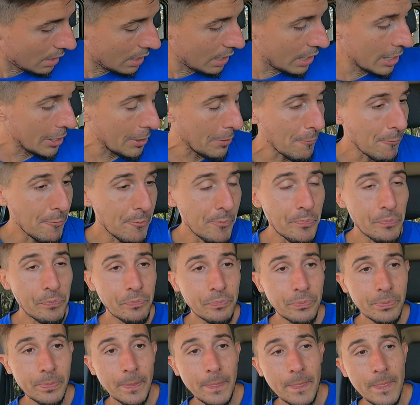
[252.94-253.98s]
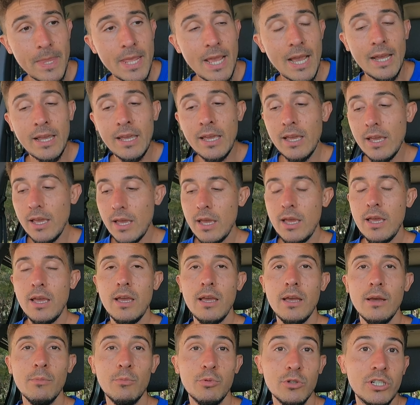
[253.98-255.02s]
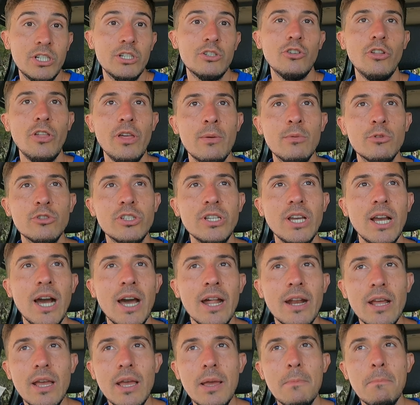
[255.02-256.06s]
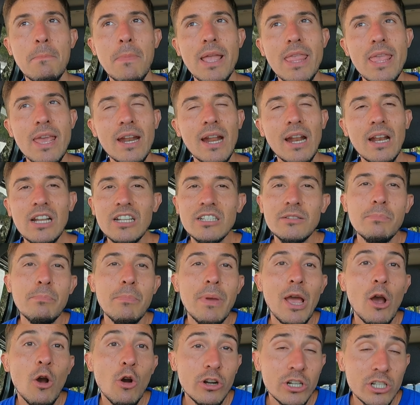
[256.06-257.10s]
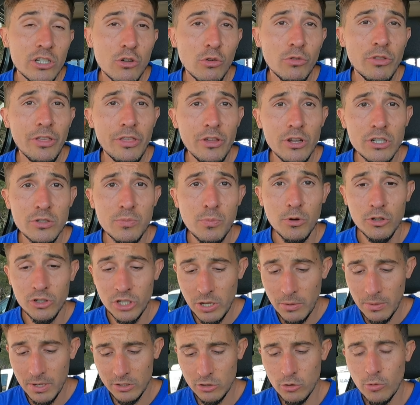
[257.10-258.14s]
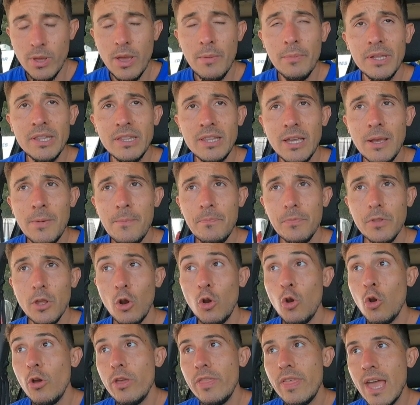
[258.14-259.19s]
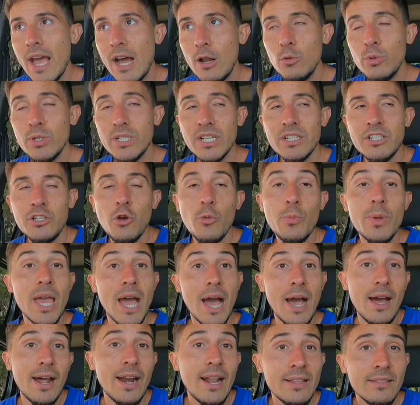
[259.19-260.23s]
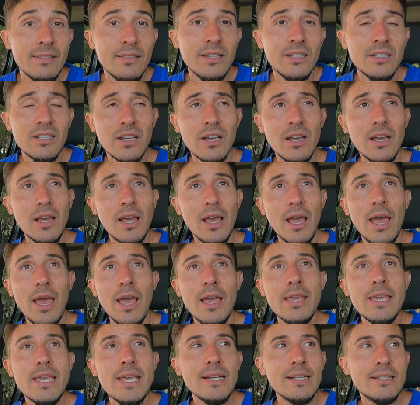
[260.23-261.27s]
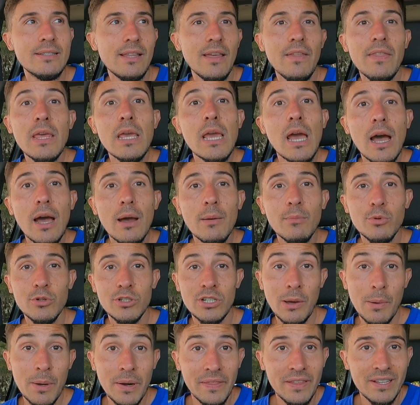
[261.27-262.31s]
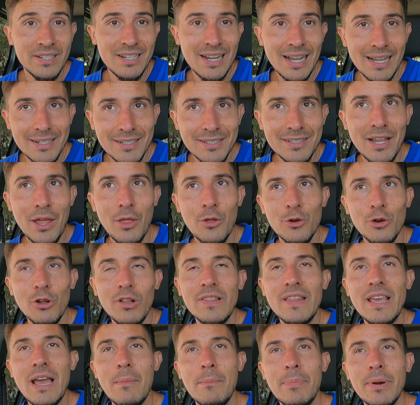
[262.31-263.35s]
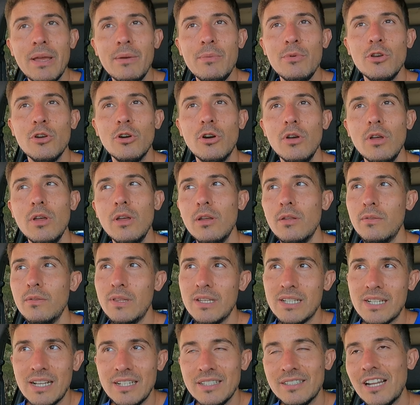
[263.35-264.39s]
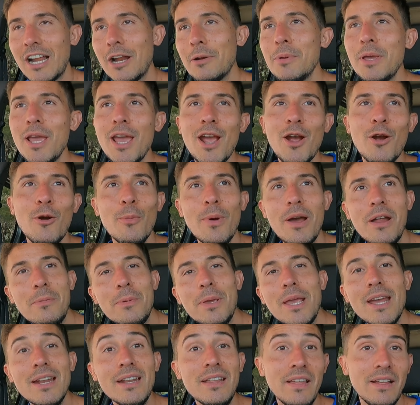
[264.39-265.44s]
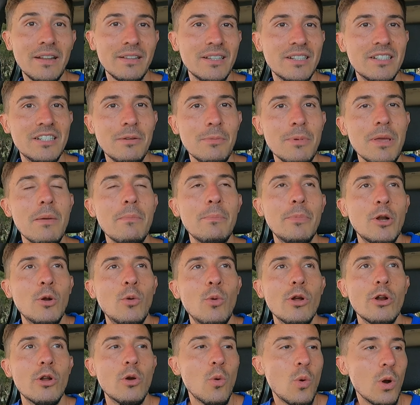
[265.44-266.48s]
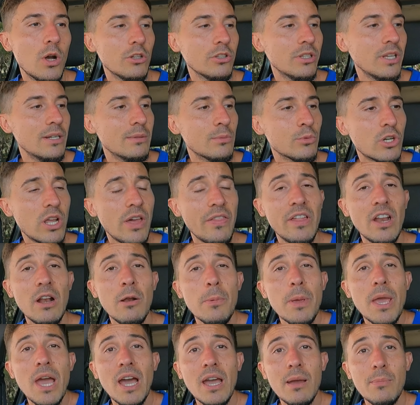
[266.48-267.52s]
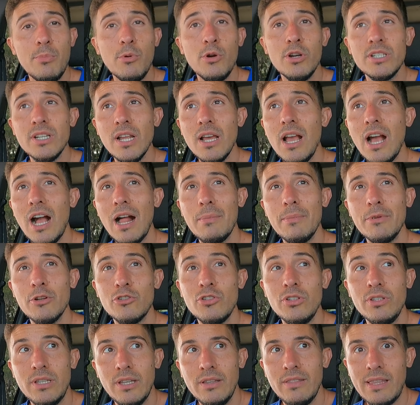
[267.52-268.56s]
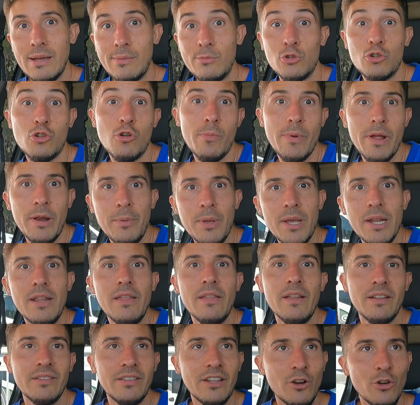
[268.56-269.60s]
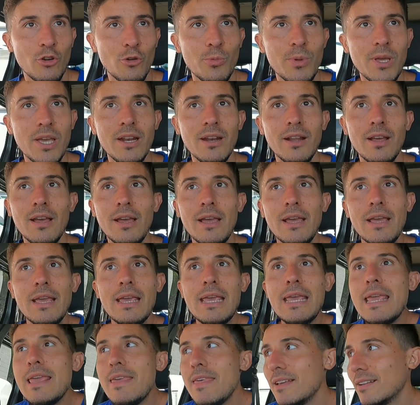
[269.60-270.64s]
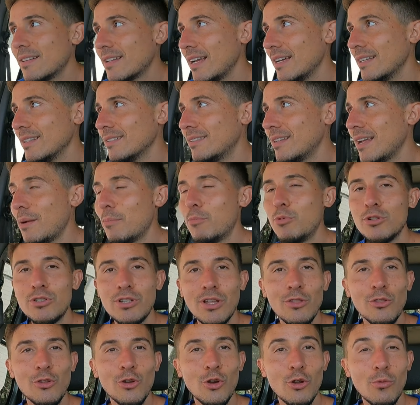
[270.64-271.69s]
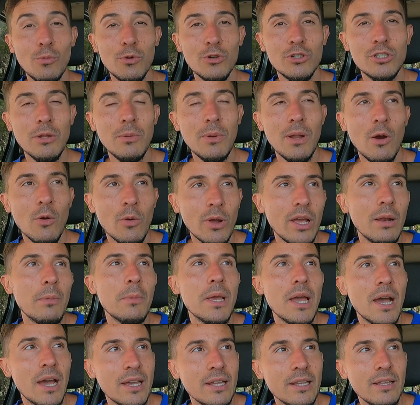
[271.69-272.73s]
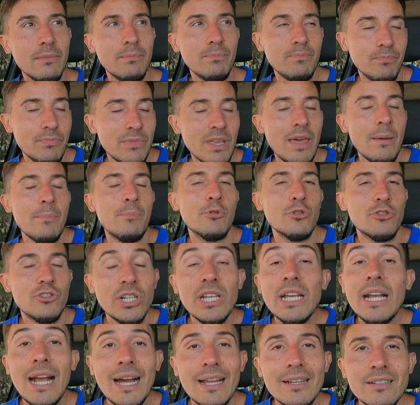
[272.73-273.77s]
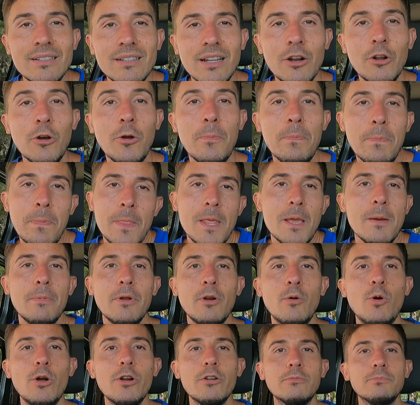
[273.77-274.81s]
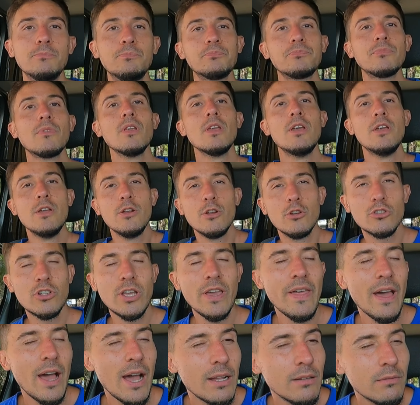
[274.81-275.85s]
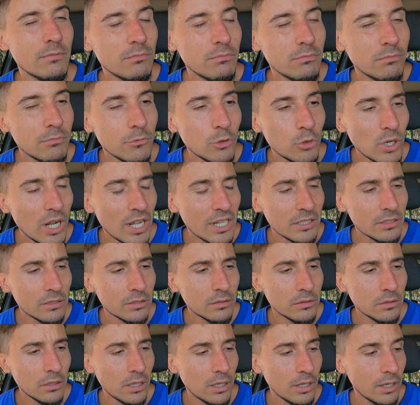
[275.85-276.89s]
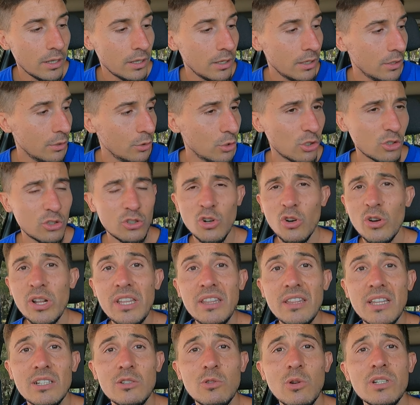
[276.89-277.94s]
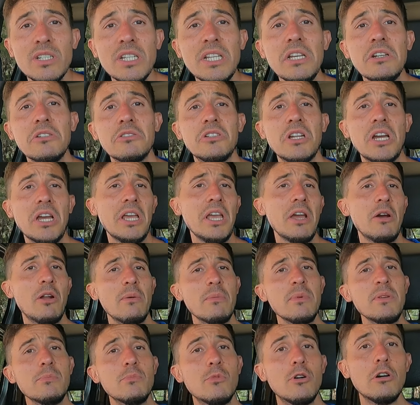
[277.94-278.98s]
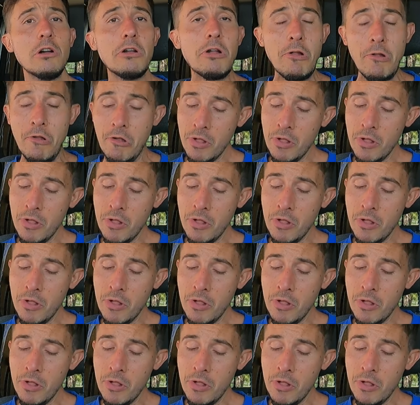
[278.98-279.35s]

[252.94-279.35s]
Em, ya que eh, pues eso debemos llegar mañana en las mejores condiciones posibles obviamente lo ideal hubiese sido viajar antes eh, y este día pues haber descansado no el día previo descansar bien comer bien hidratarse bien pero bueno cuando tenemos que hacer el viaje pues al menos intentamos comer bien hidratarnos bien y descansar pues dentro de lo posible aunque el viaje ya por sí cansa no pero bueno nos quedan unas eh, dos horitas o así o sea que ahora mismo